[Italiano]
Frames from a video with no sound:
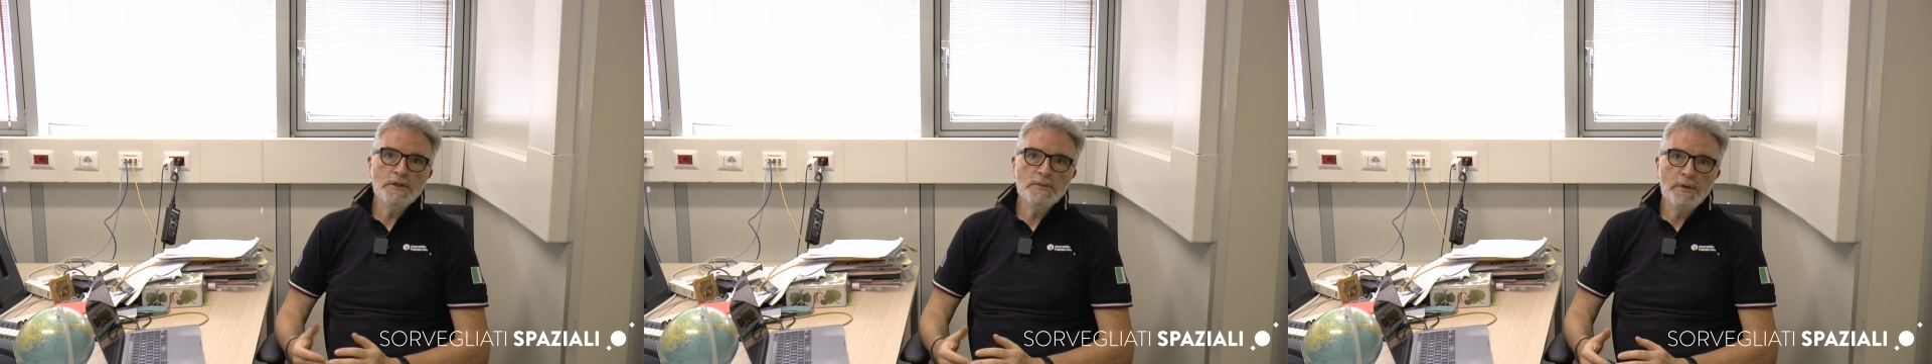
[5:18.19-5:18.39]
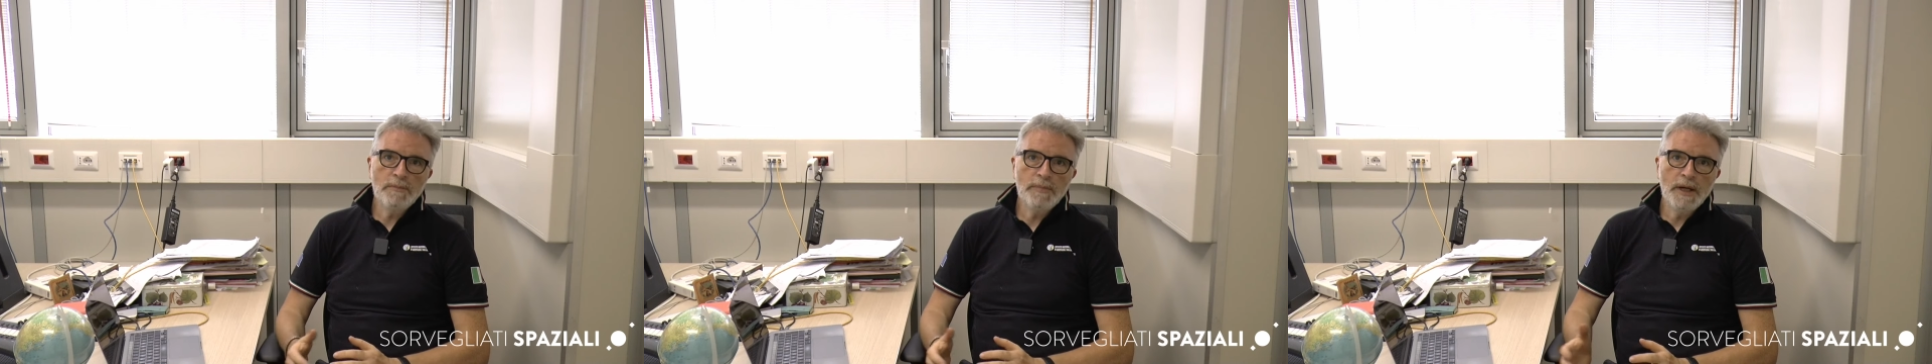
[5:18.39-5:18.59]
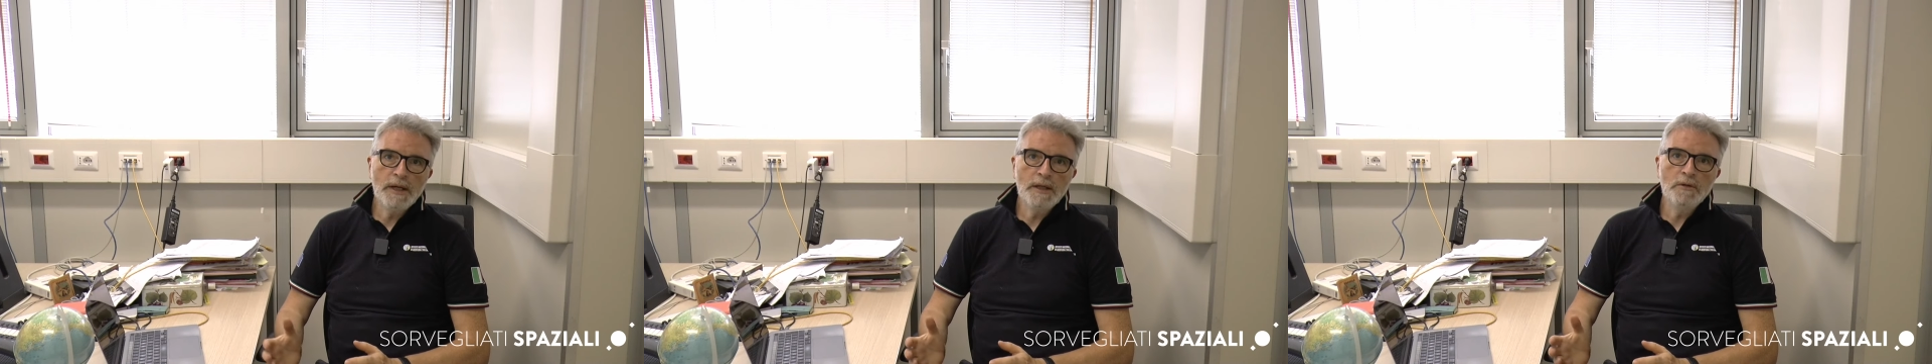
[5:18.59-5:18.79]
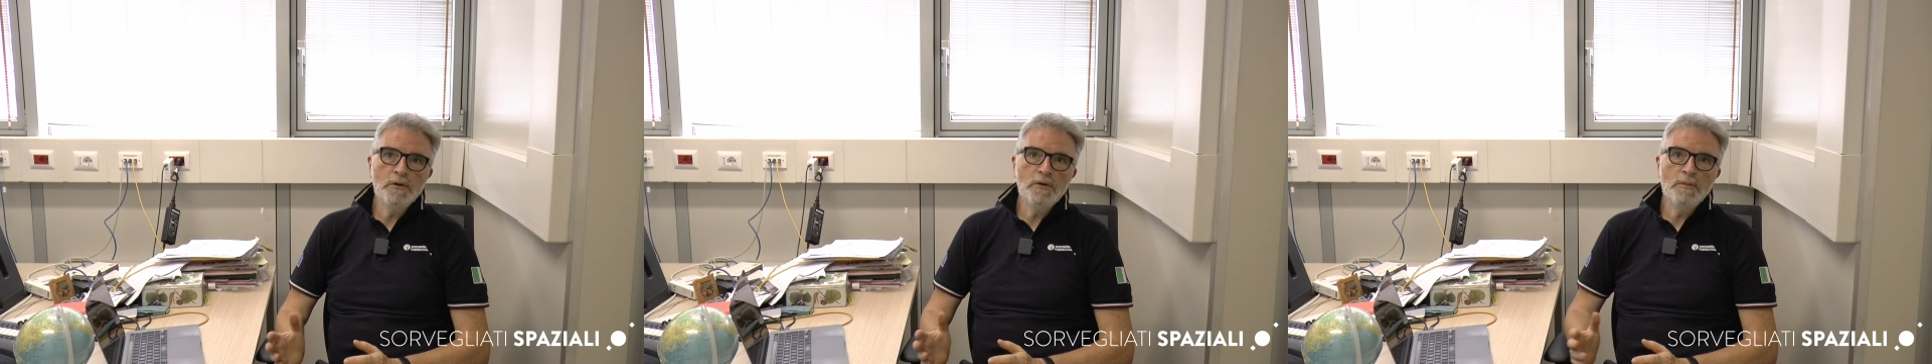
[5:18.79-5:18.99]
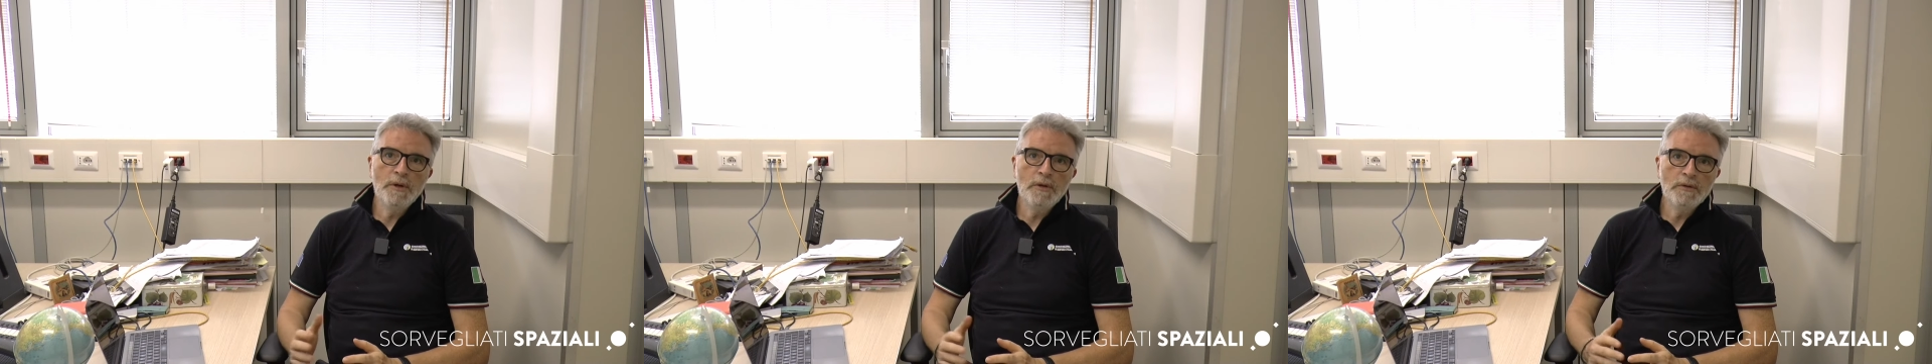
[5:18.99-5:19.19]
si propagano
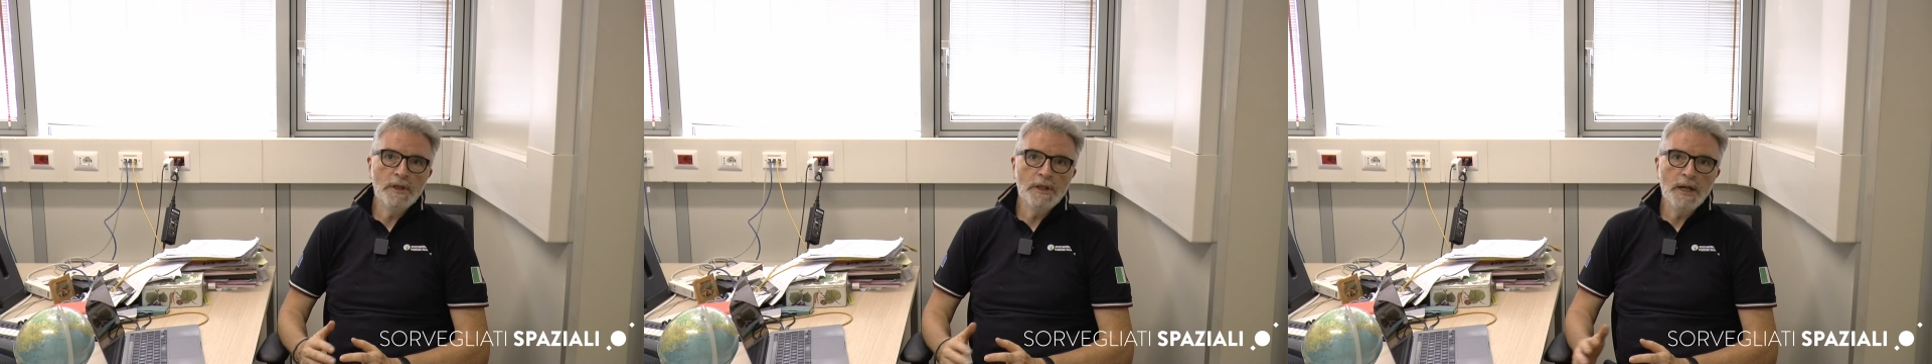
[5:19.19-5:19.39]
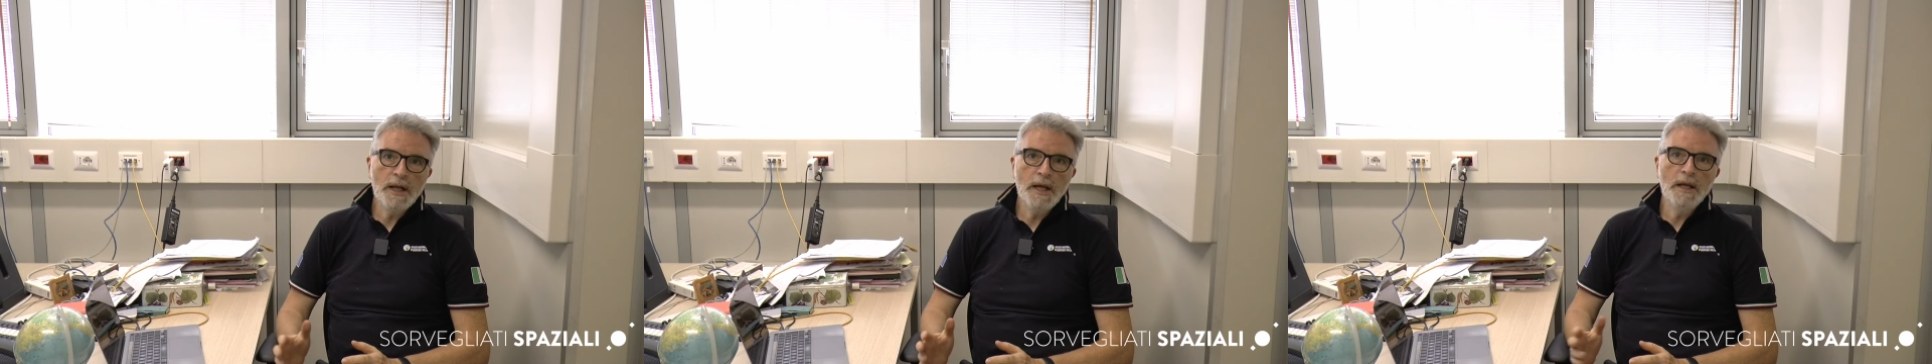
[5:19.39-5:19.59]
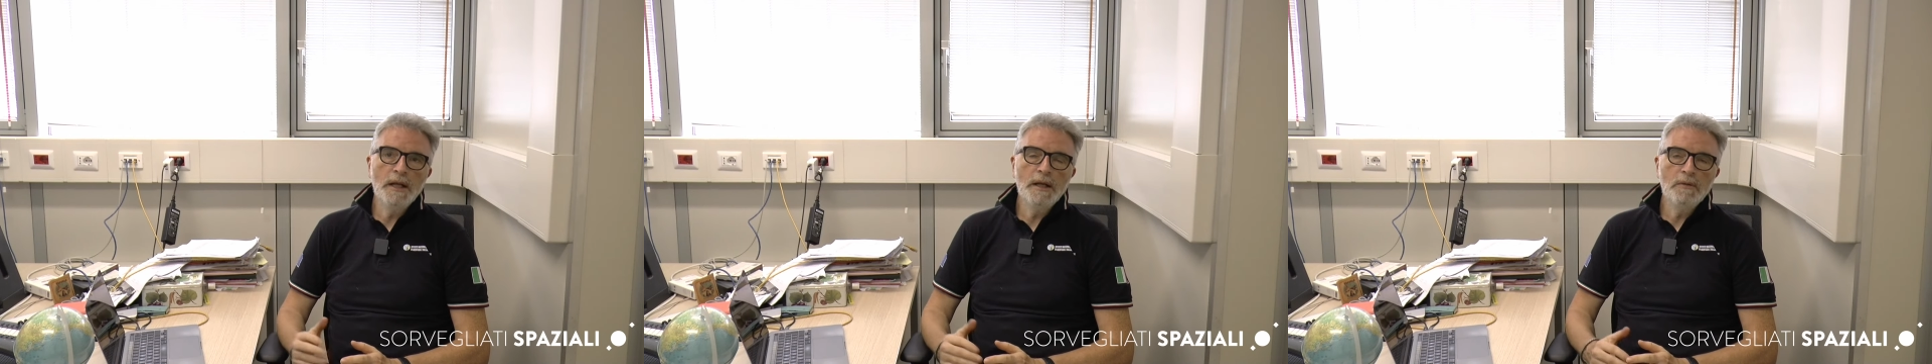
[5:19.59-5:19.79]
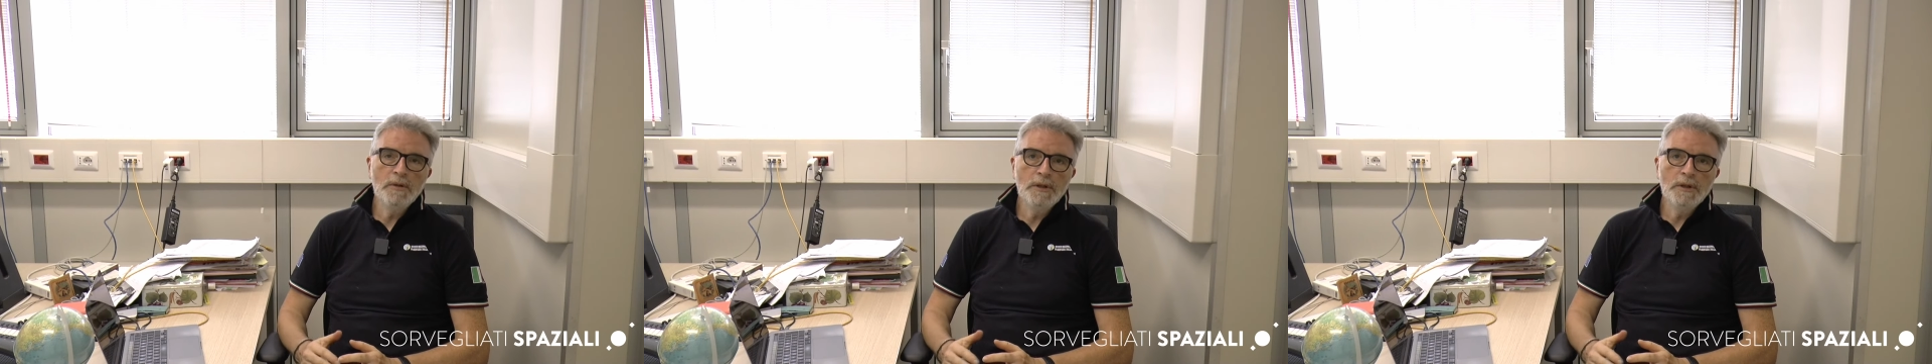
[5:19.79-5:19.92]
come onde di Rayleigh,